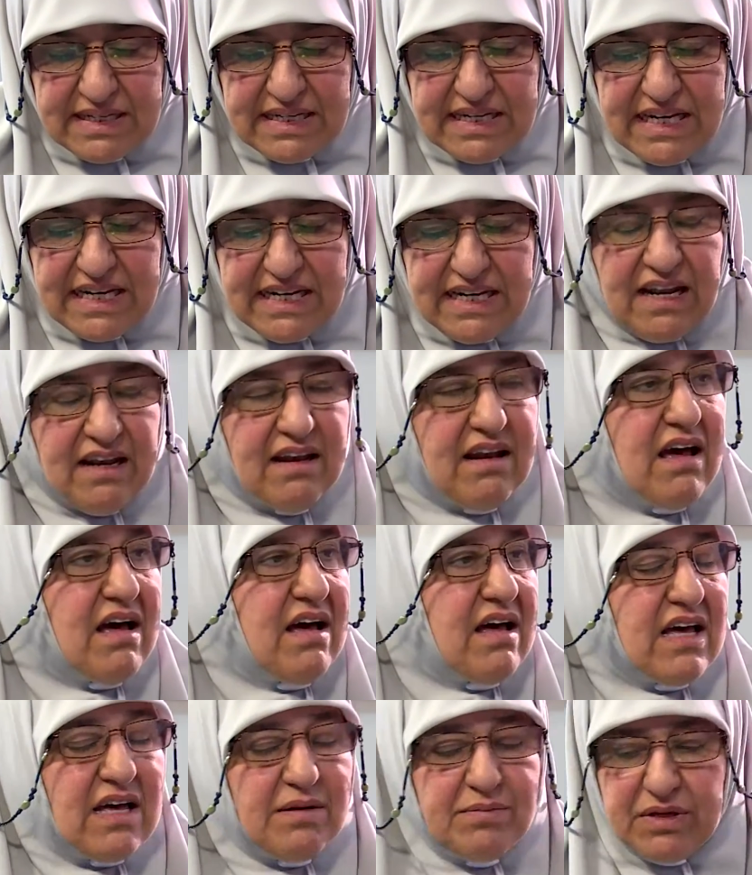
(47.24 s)
إن الله
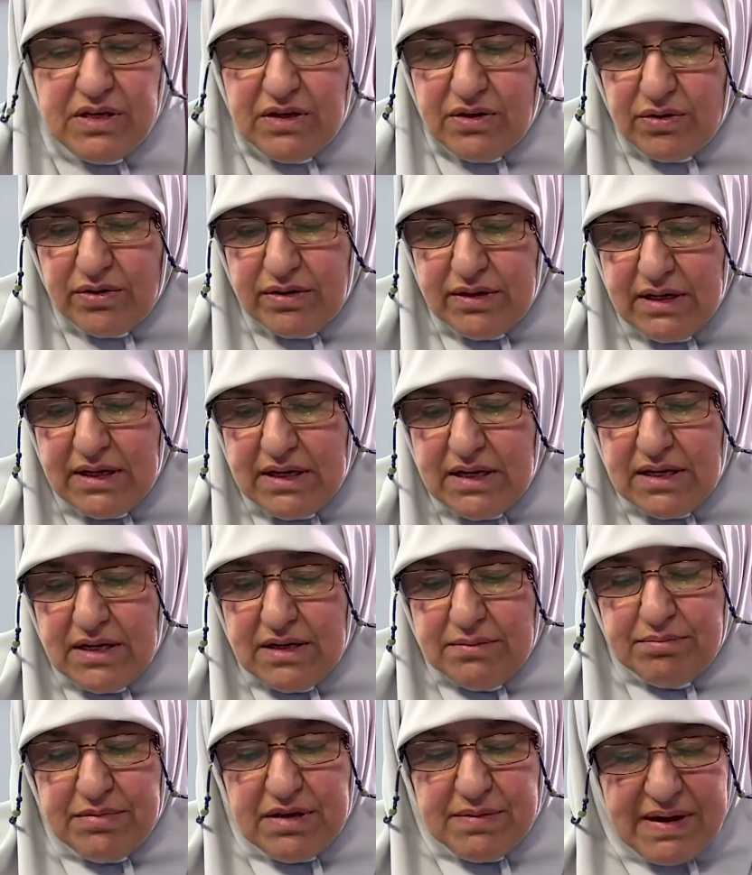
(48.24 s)
خبير
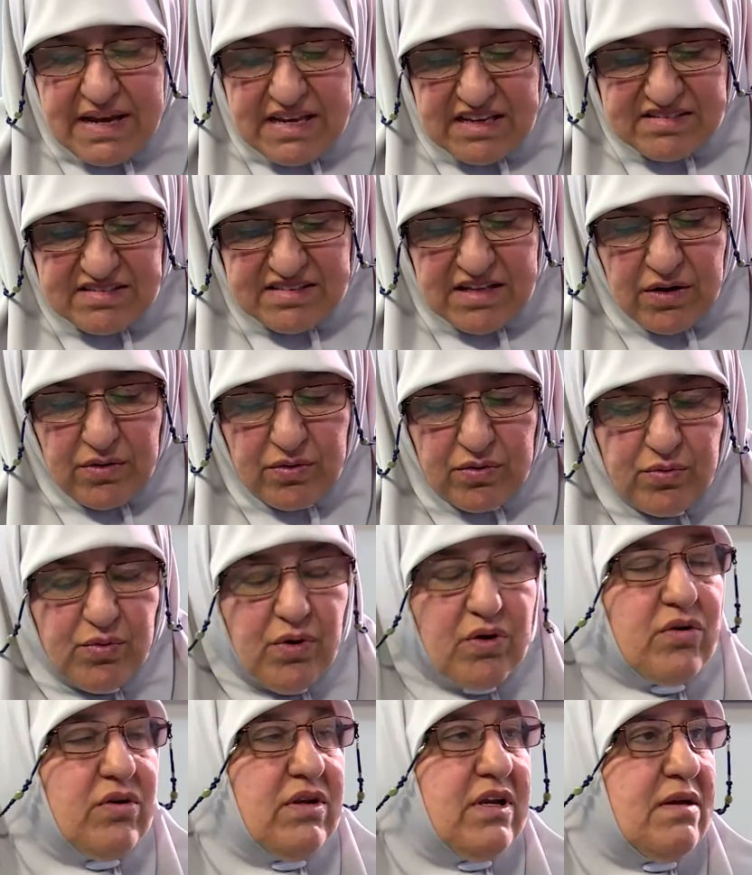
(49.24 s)
بما يصنعون
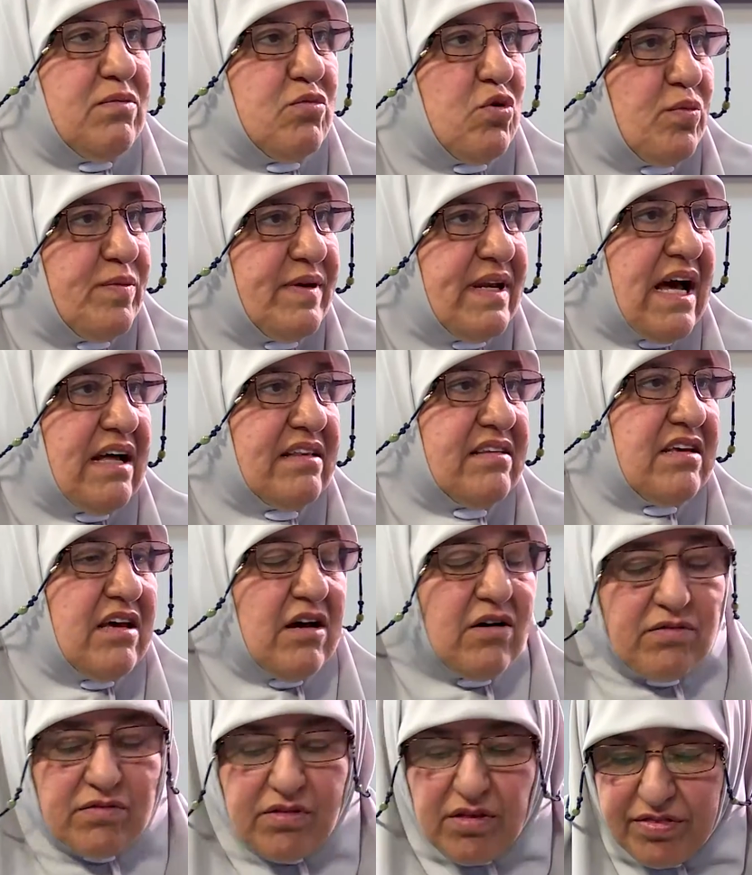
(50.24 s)
وقل للمؤمنات
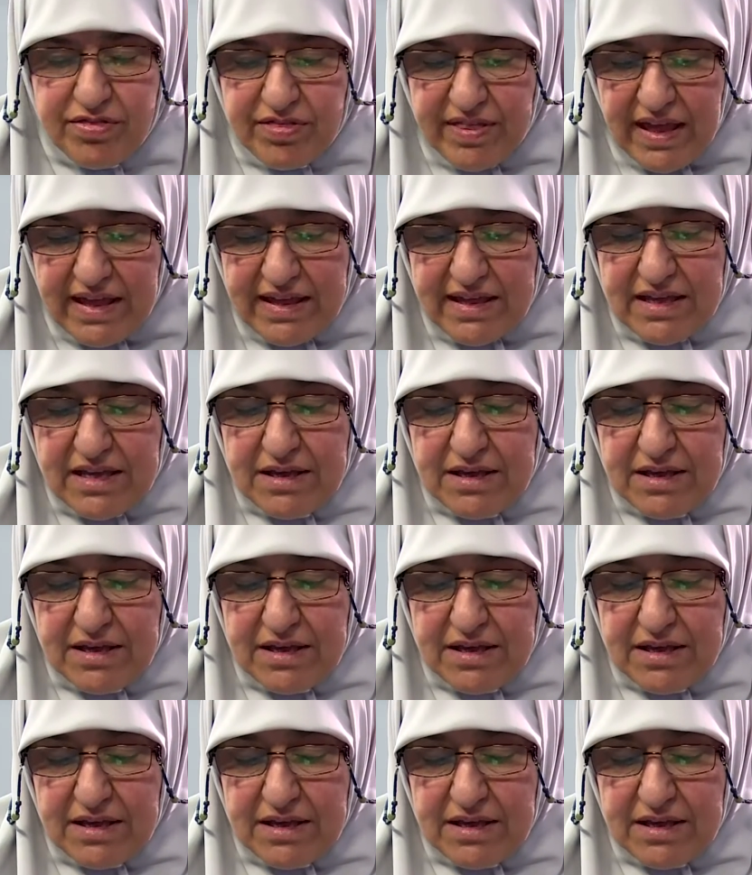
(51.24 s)
يغضضن